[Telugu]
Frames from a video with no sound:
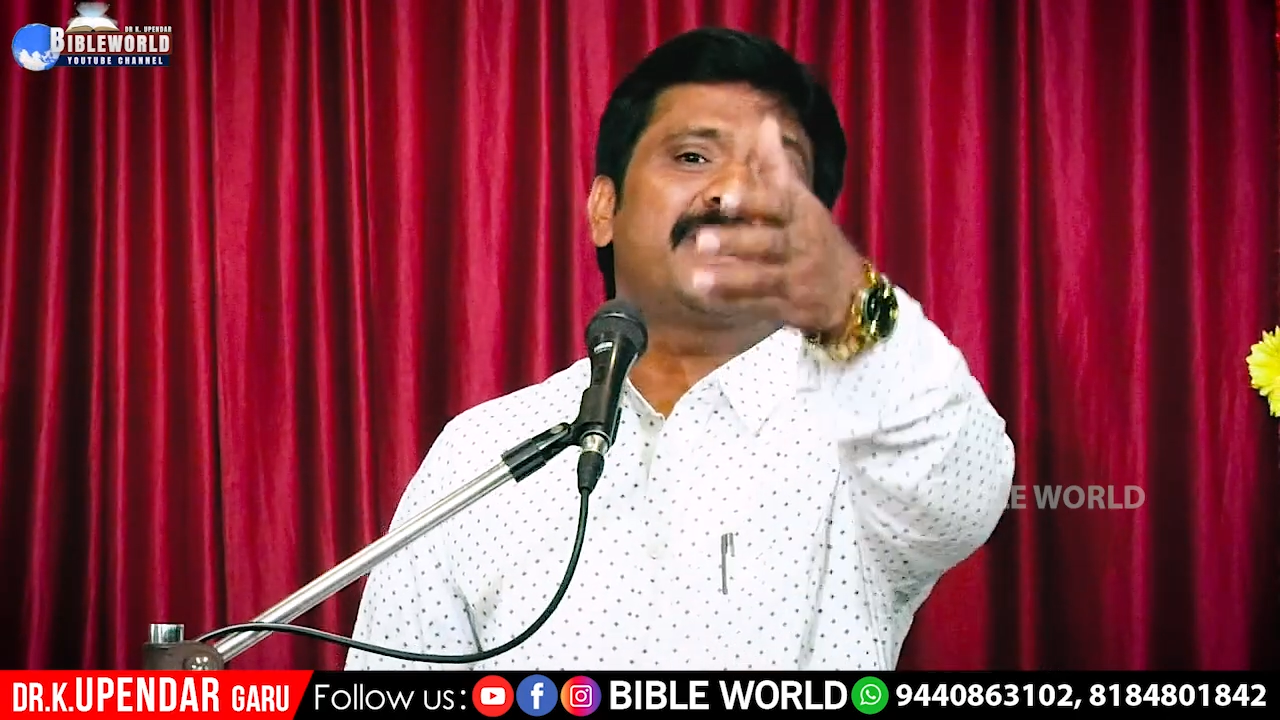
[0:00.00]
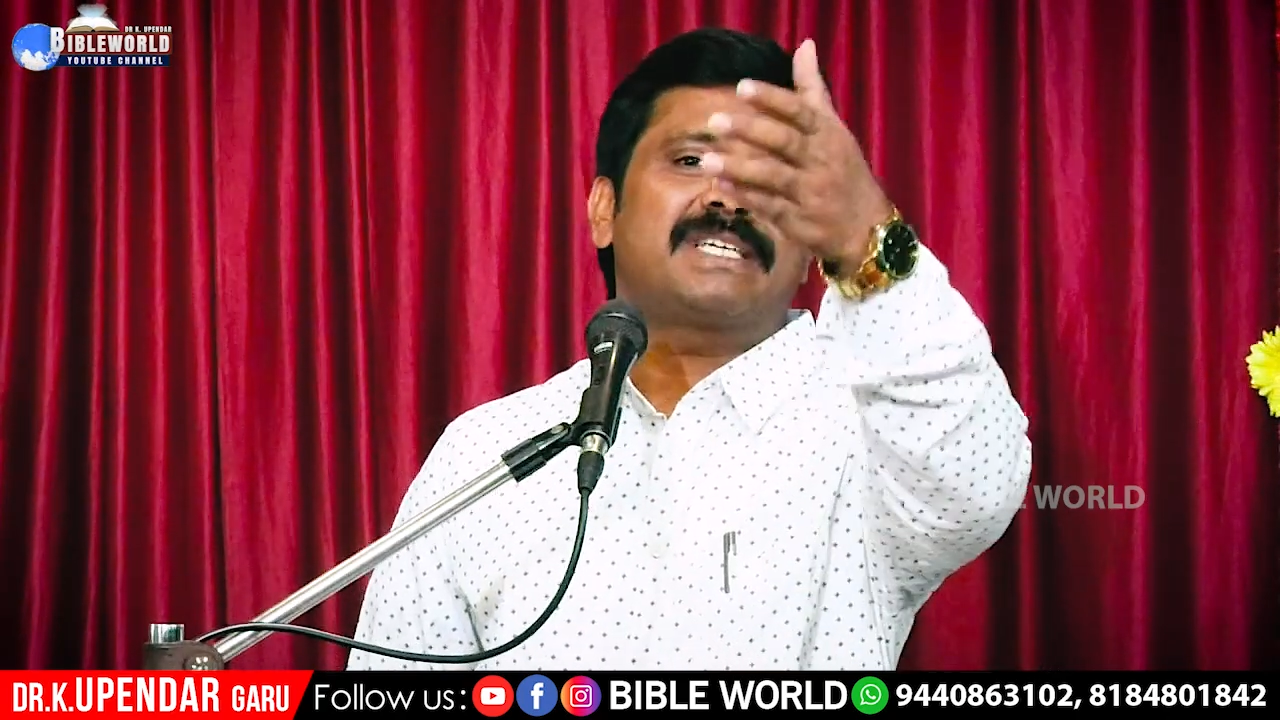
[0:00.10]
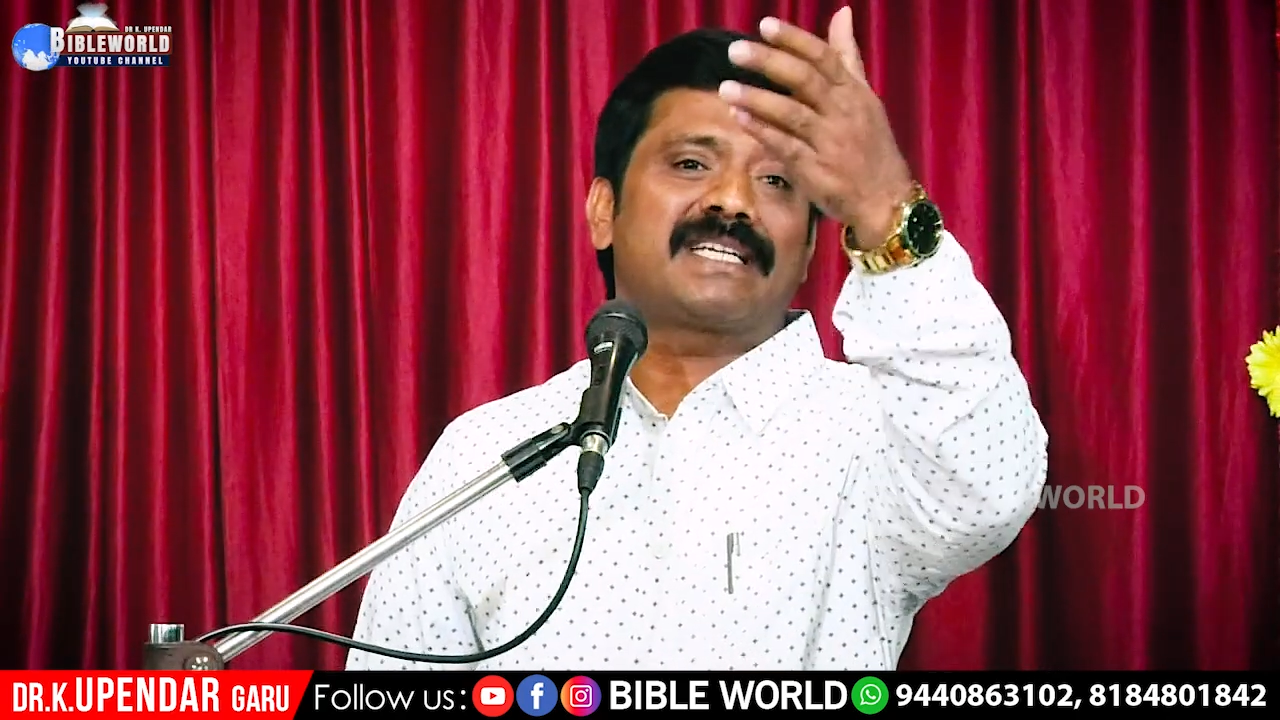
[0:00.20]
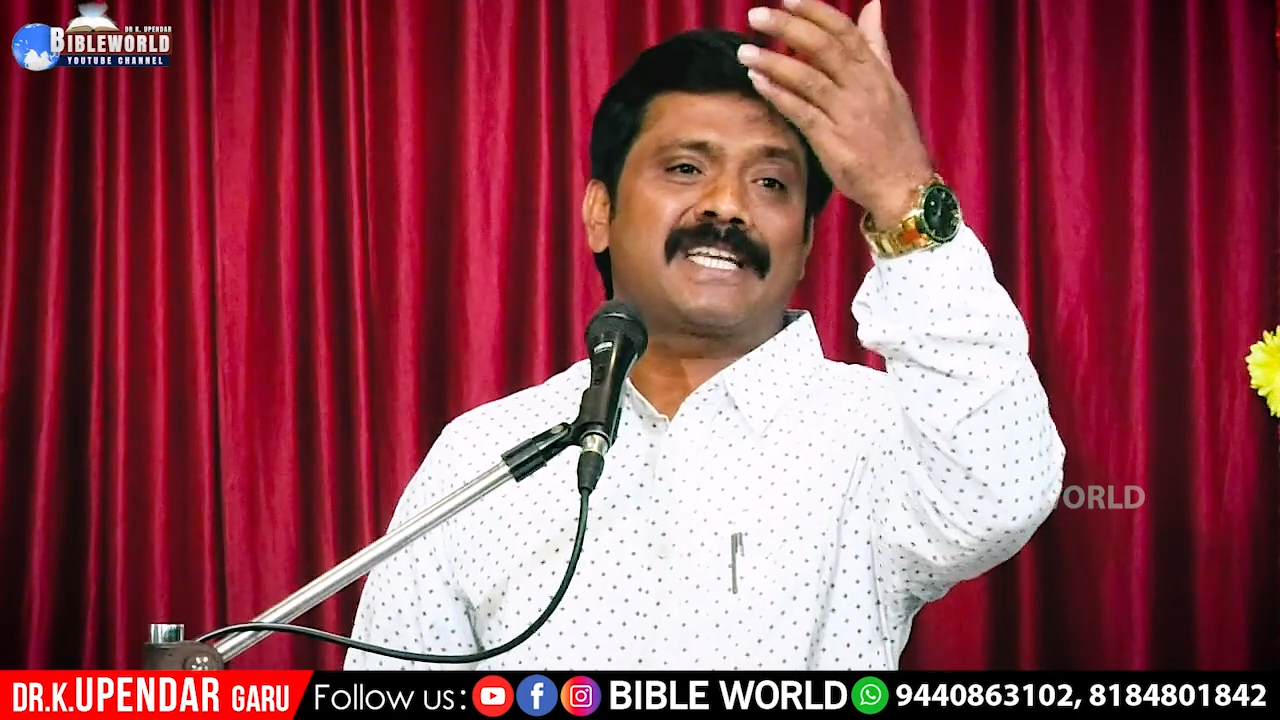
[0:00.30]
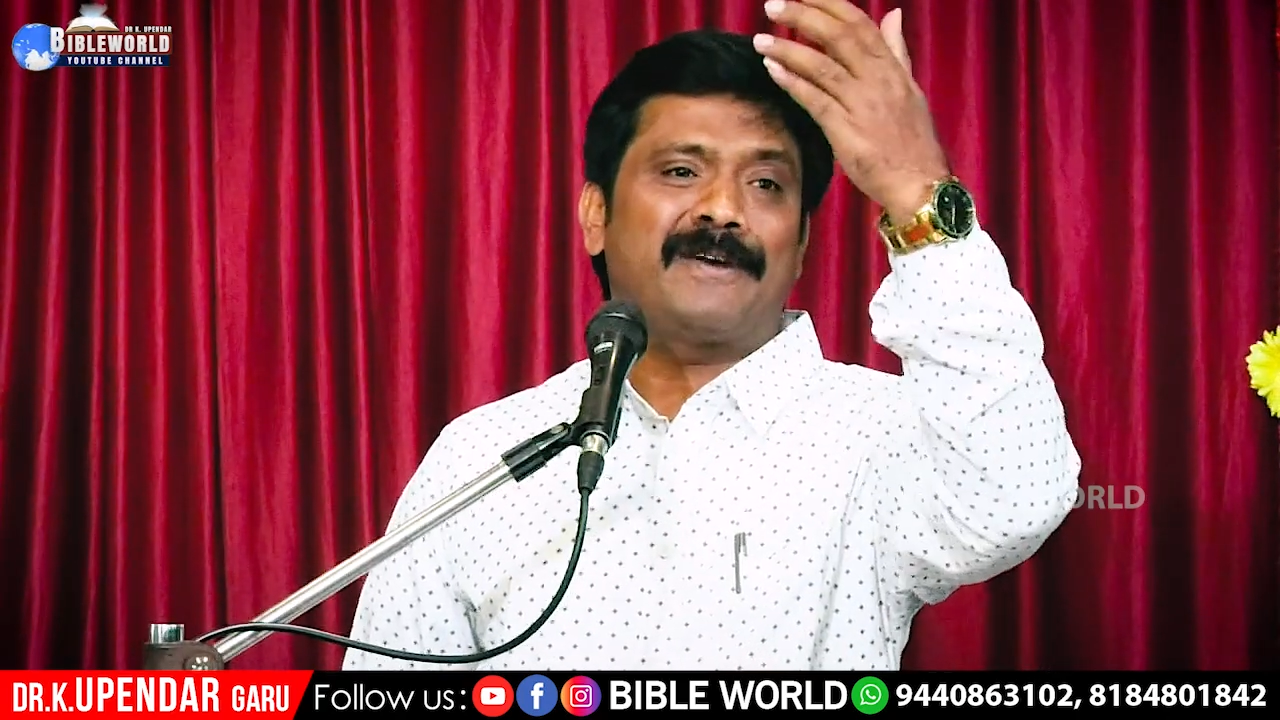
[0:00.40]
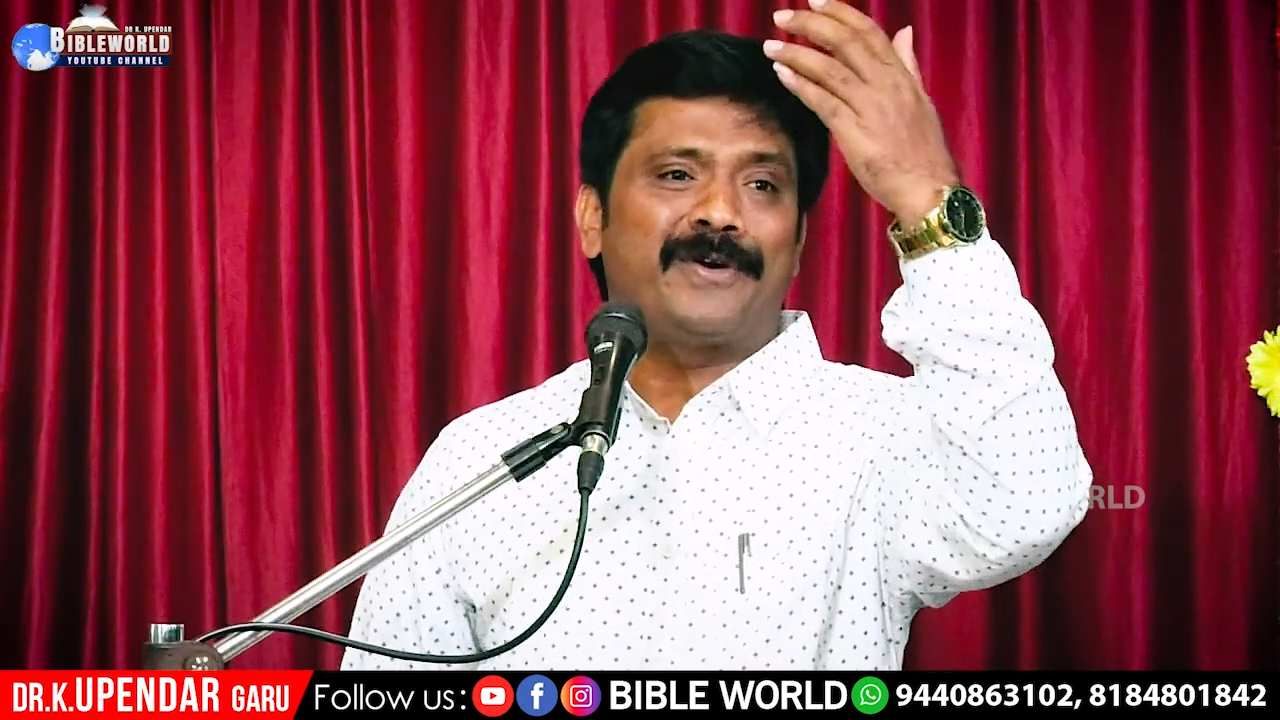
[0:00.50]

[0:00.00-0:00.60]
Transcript: కూడా సాష్టంగ